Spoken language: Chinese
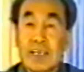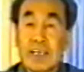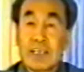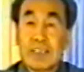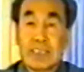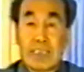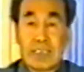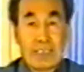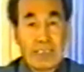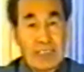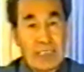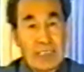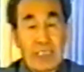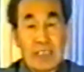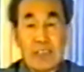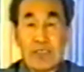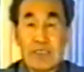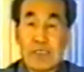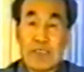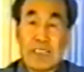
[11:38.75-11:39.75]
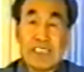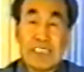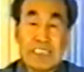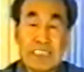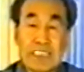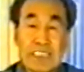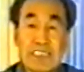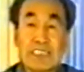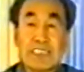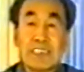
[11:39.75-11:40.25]
而且你可以用全
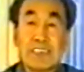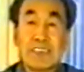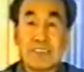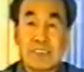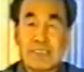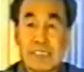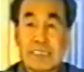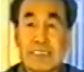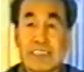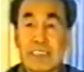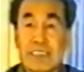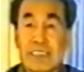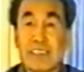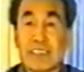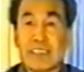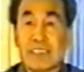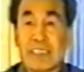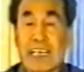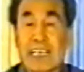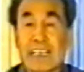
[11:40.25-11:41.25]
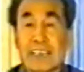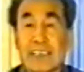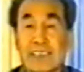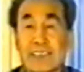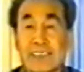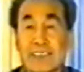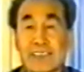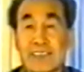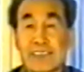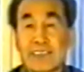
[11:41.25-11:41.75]
息性，用全息性来
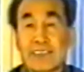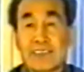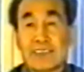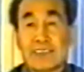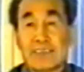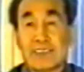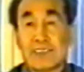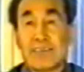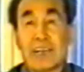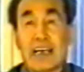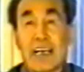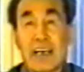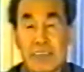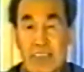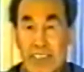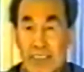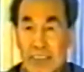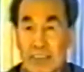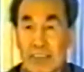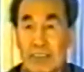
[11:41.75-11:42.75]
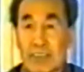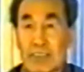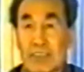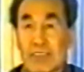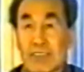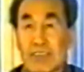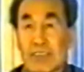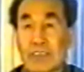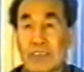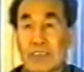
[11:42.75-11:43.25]
发挥这样的作用，
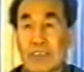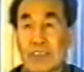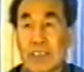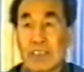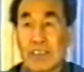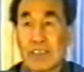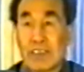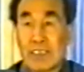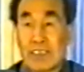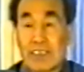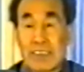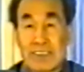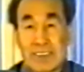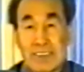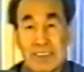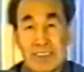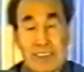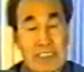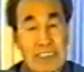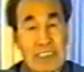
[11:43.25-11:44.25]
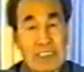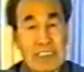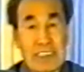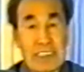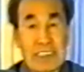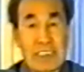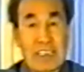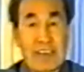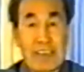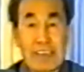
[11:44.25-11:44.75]
所以你自己
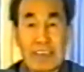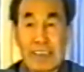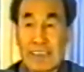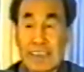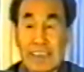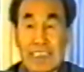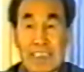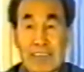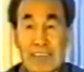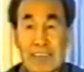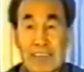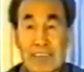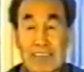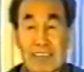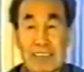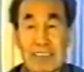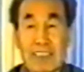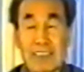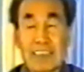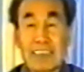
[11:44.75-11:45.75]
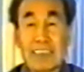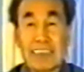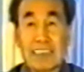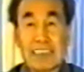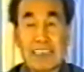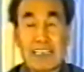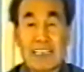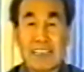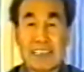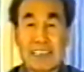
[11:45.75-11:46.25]
要有这个意念，我这一
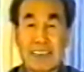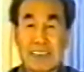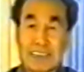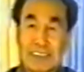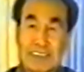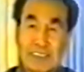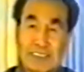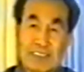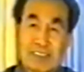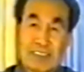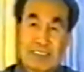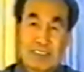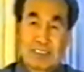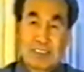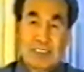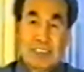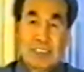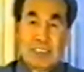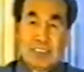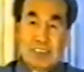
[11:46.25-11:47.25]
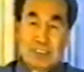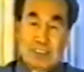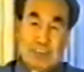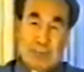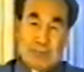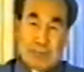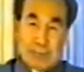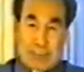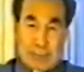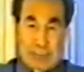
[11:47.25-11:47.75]
想。顺着顺着
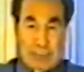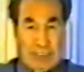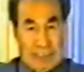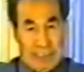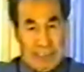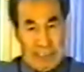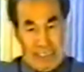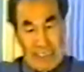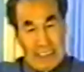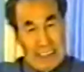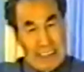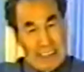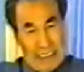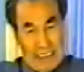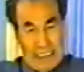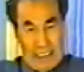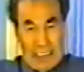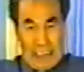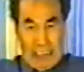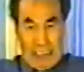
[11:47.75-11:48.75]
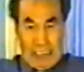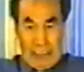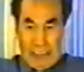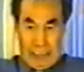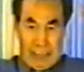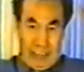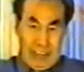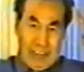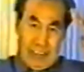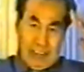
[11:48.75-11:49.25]
骨，顺着神经系统，
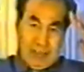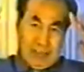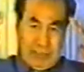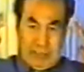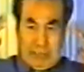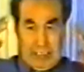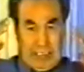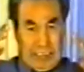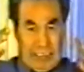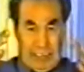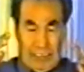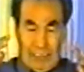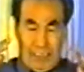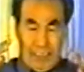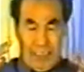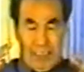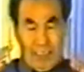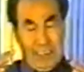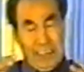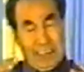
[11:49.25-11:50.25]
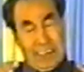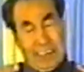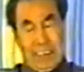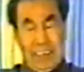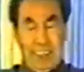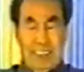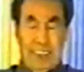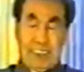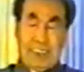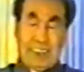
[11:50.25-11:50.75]
顺着骨髓一块儿进着，想想，
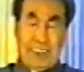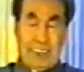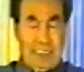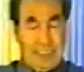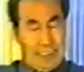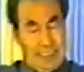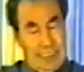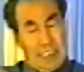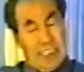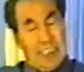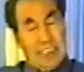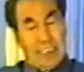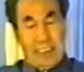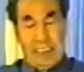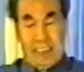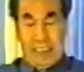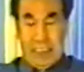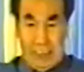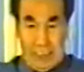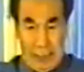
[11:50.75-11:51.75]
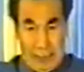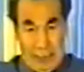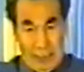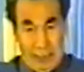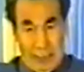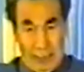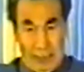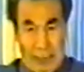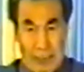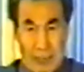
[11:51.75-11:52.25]
一个一个想，一个想，你
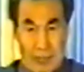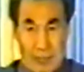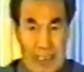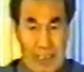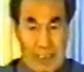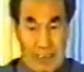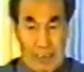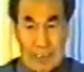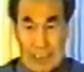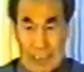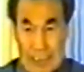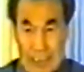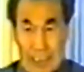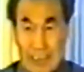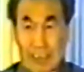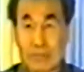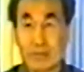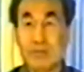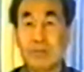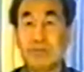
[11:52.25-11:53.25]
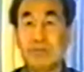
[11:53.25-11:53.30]
你不要着急，